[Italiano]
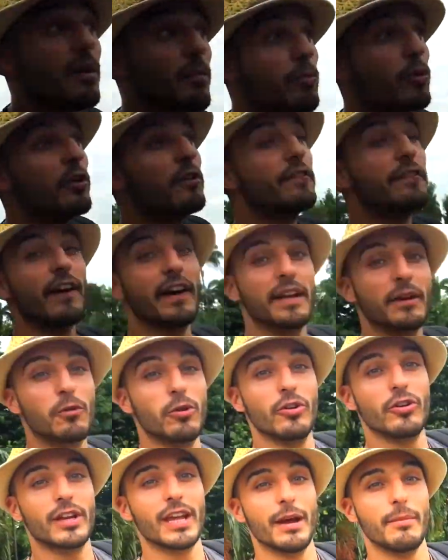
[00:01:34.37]
puoi fare
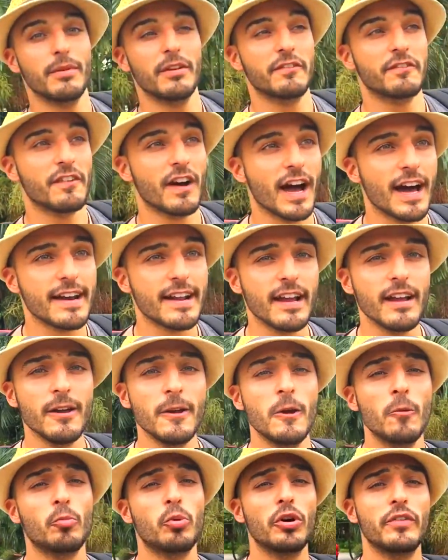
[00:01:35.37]
quello che ami fare,
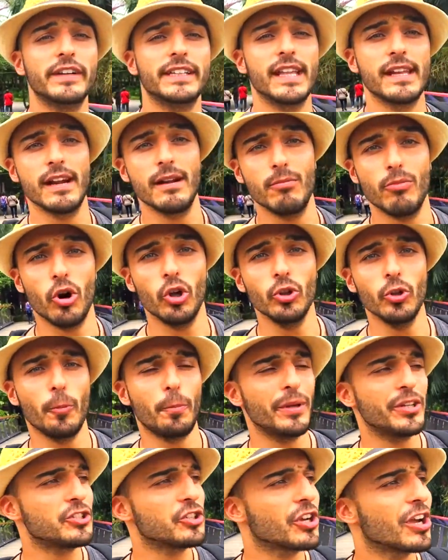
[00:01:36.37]
puoi vedere il mondo,
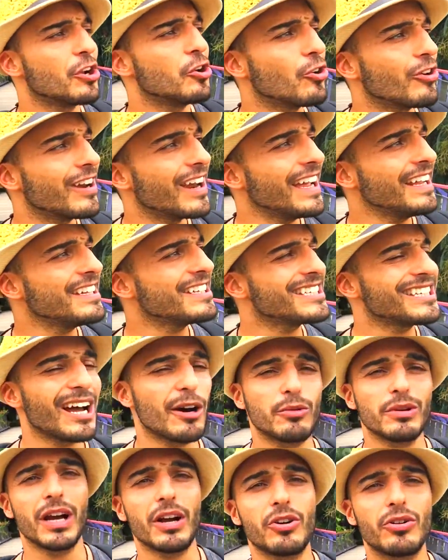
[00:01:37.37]
penso che l'online
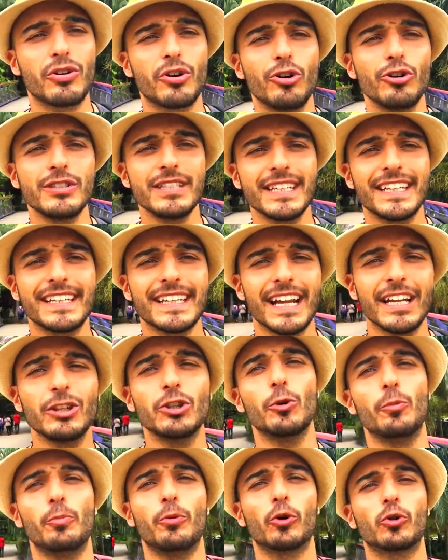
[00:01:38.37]
sia una così
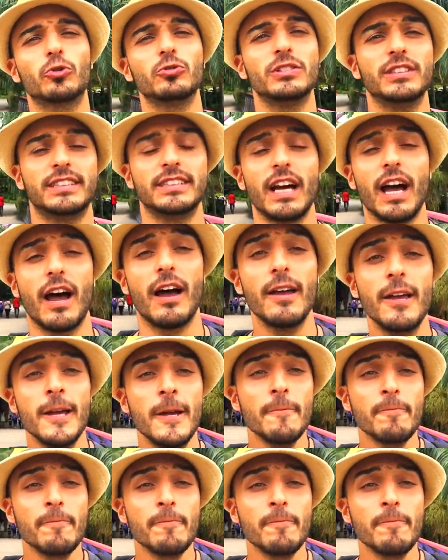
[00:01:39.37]
grande opportunità.